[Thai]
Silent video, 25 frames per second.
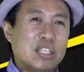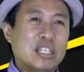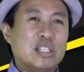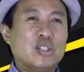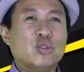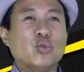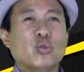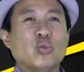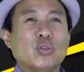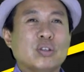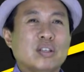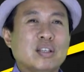ติ
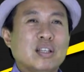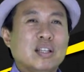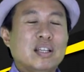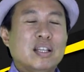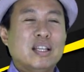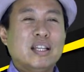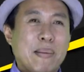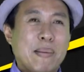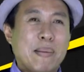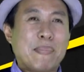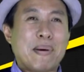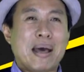จูด
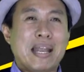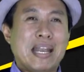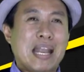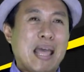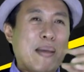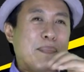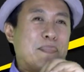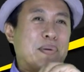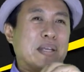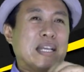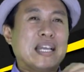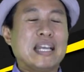มาผ่านแอ
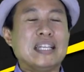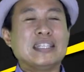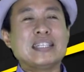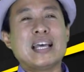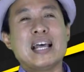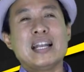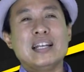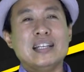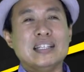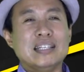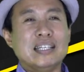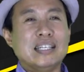ปพลิเคชั
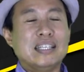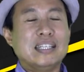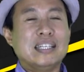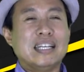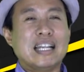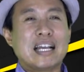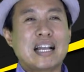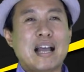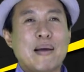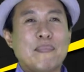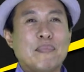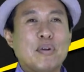นเลย
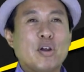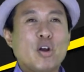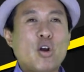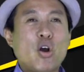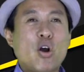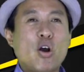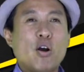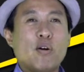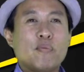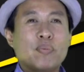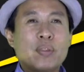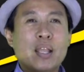นะครับแล้ว
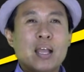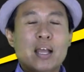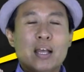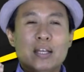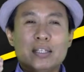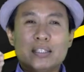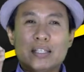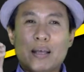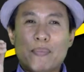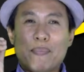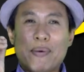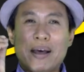ก็
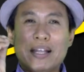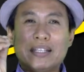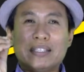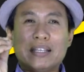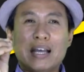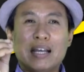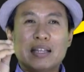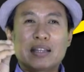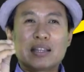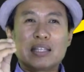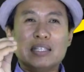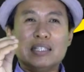สามารถ
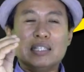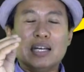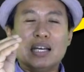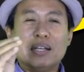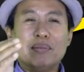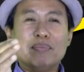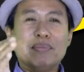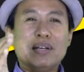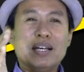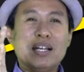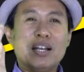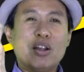จะเตือน
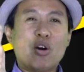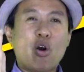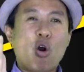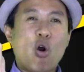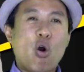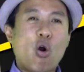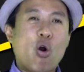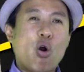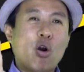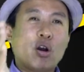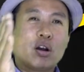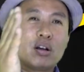เมื่อเราอ
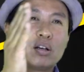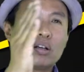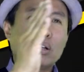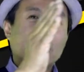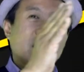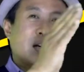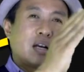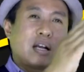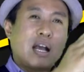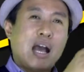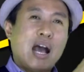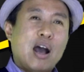อก
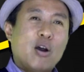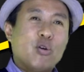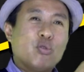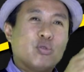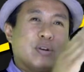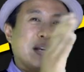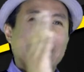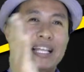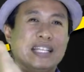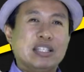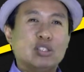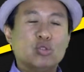เข้า
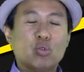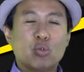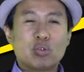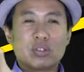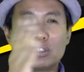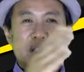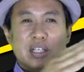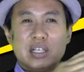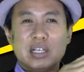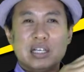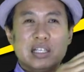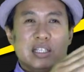เลนฉุก
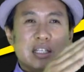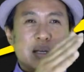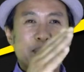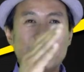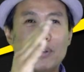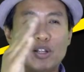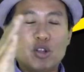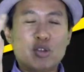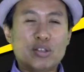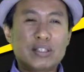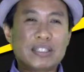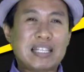เฉิน หรือ
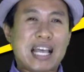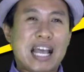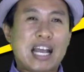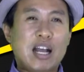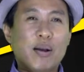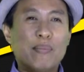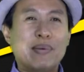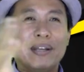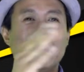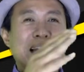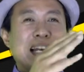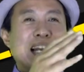มีรถแทรก
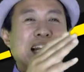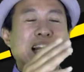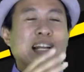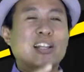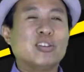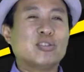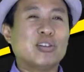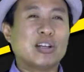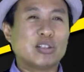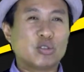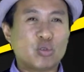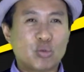เข้ามาในเลน
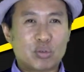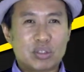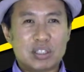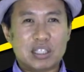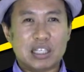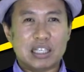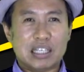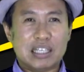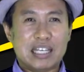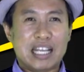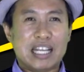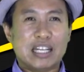เราอย่างฉุก
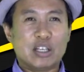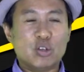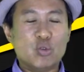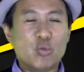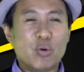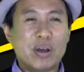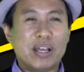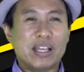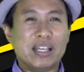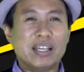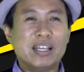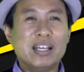เฉินได้ด้
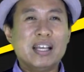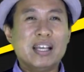วย